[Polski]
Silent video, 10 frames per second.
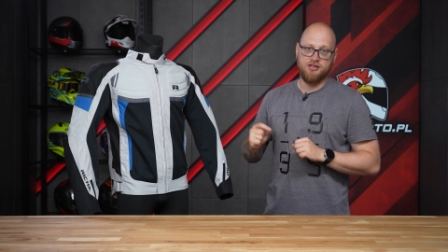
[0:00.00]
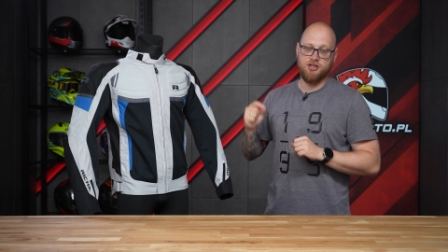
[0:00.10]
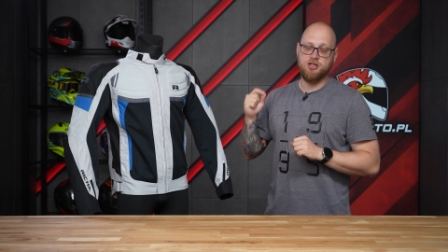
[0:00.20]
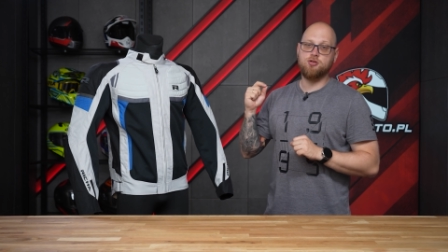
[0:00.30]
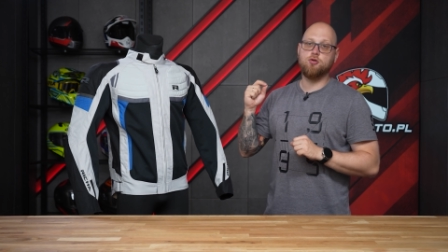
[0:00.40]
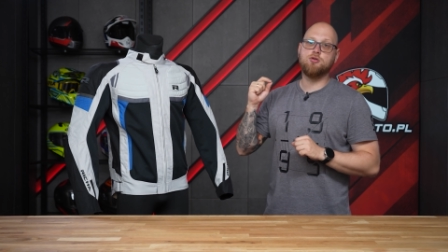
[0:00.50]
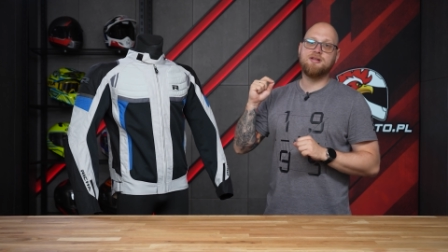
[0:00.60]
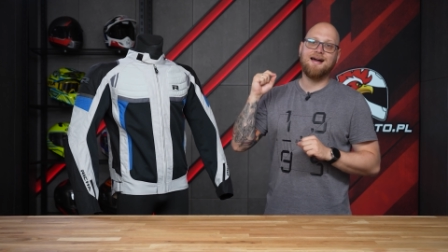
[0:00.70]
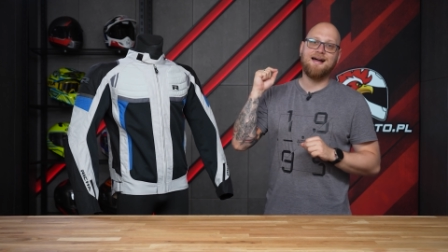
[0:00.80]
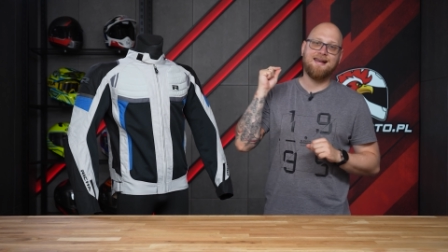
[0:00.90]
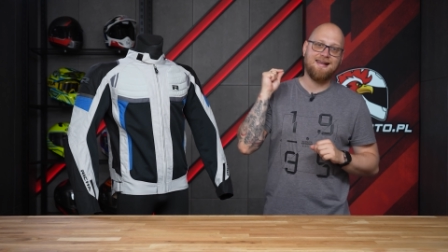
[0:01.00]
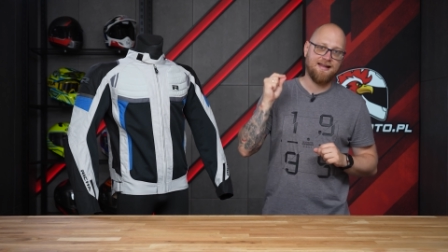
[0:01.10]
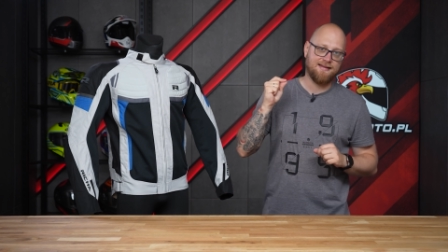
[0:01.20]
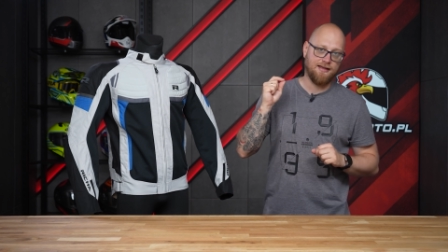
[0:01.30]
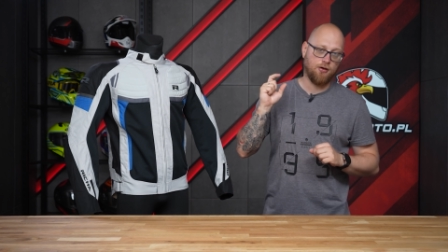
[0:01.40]
że jest to kurtka
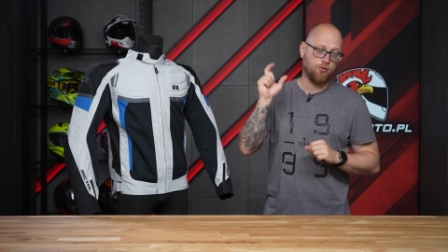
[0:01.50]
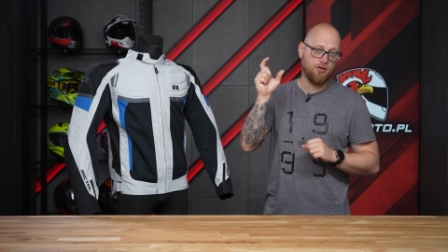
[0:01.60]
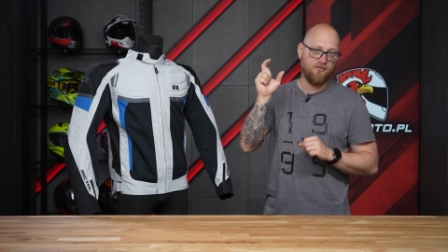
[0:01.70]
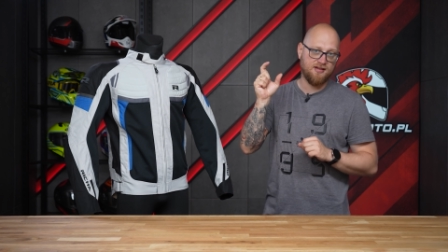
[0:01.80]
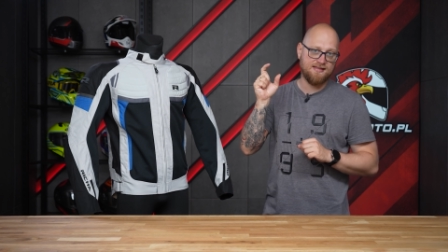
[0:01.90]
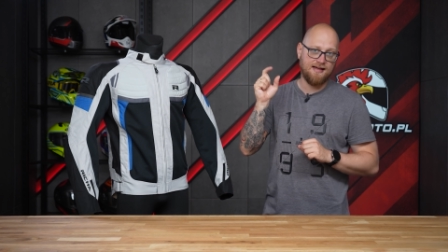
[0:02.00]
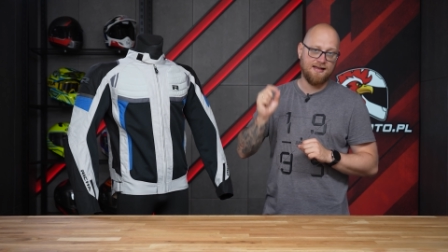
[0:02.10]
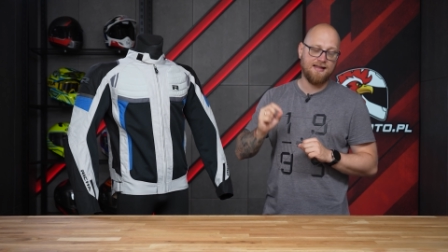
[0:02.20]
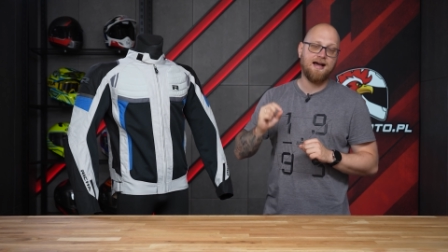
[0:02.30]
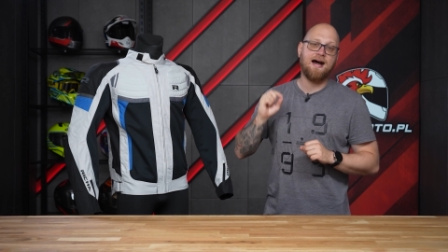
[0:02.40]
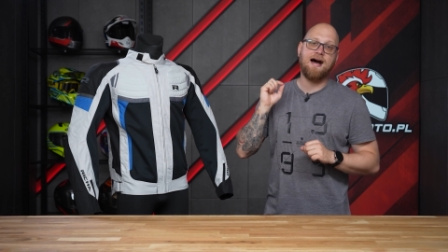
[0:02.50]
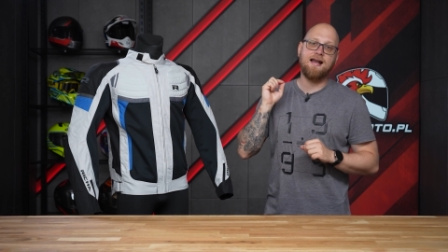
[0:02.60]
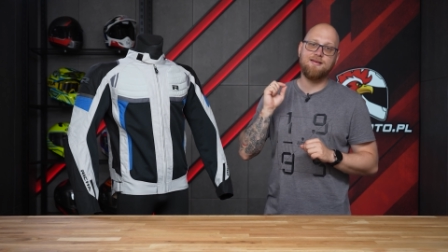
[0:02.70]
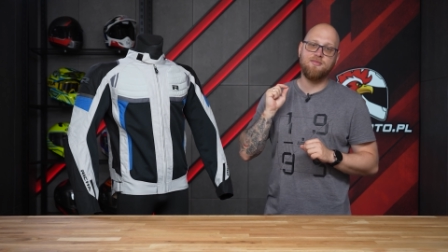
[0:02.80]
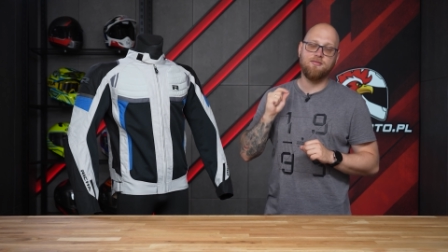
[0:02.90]
letnia, uniwersalna,
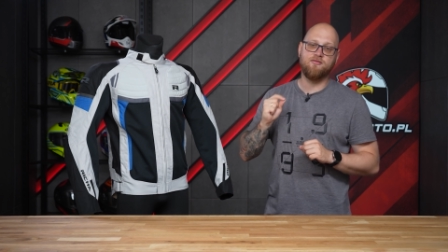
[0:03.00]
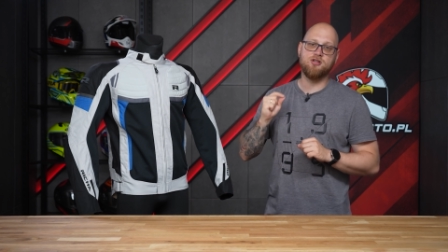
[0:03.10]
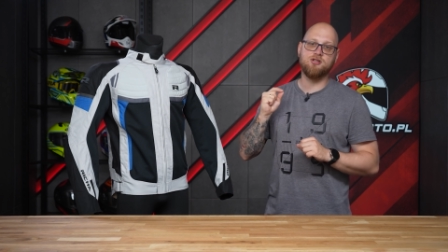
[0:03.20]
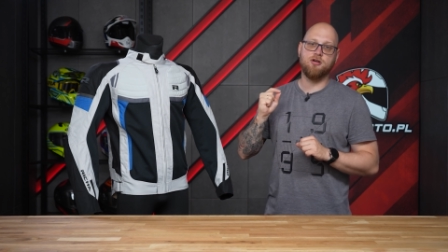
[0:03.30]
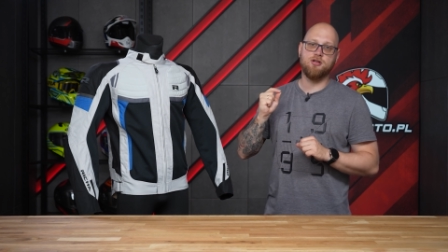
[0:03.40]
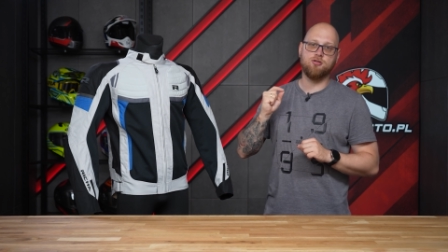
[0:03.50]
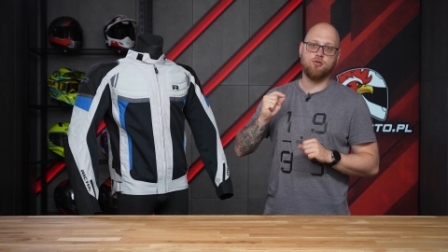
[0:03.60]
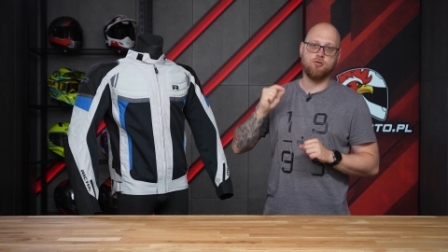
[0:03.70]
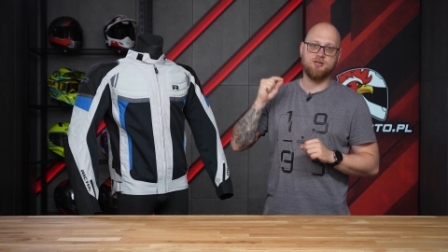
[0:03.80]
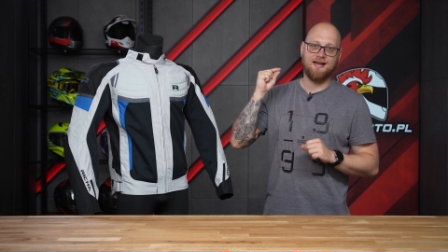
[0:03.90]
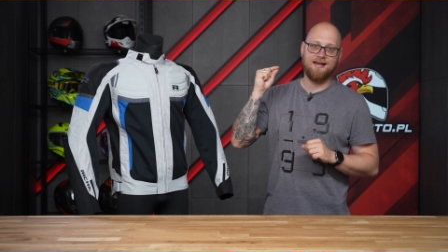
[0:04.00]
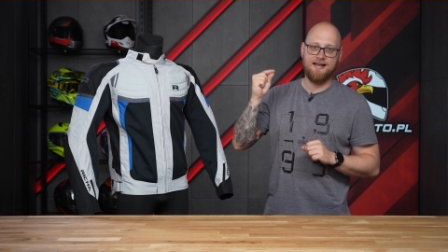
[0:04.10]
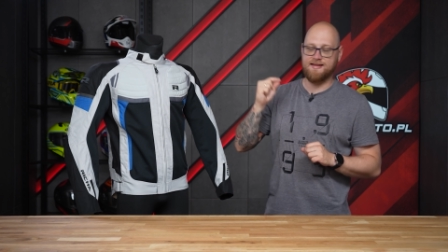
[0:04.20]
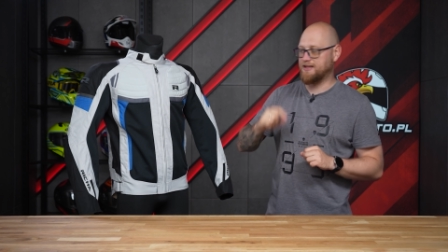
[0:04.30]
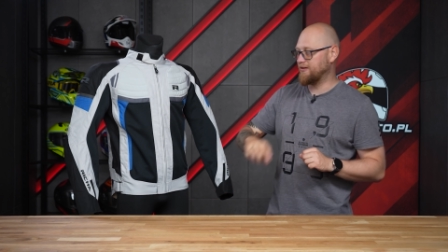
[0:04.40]
ale mimo wszystko jest to kurtka
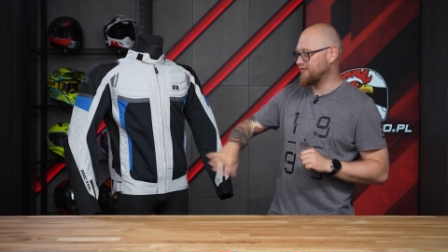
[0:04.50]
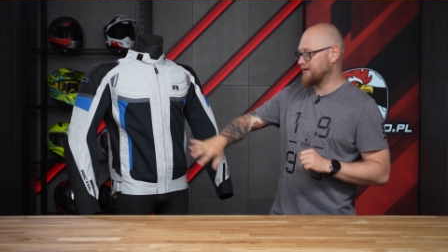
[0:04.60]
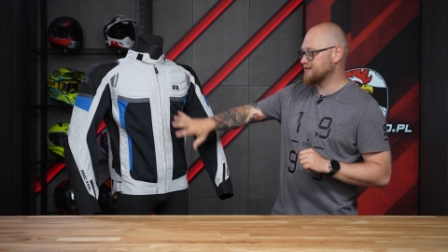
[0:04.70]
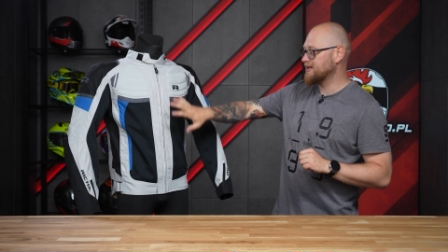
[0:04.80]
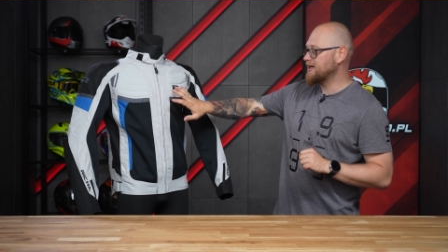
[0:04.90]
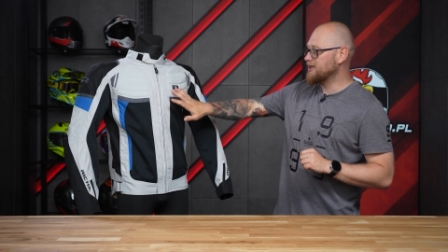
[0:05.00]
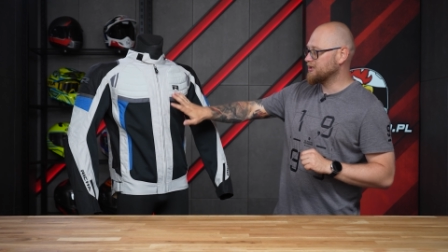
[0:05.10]
letnia, więc